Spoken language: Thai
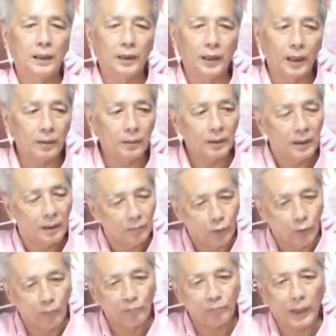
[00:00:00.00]
แล้ว
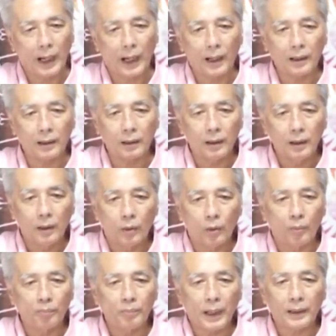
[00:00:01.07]
อุ้มปากค
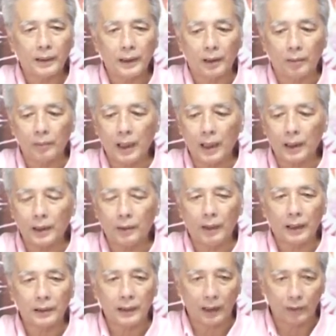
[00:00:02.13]
นปั้นเก่งมากเรียก
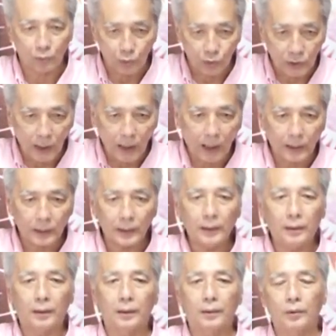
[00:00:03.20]
ว่าอาจารย์สุชาตินะ
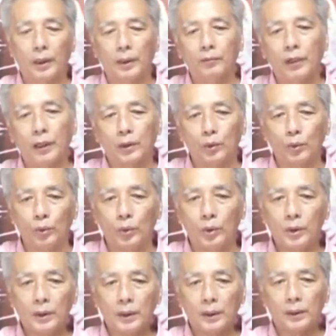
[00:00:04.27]
เห็นว่าอยู่
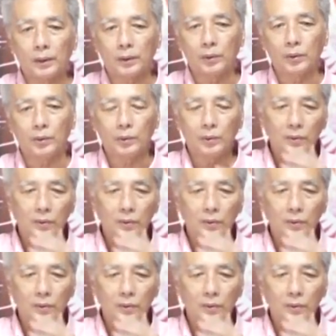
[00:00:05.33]
อยู่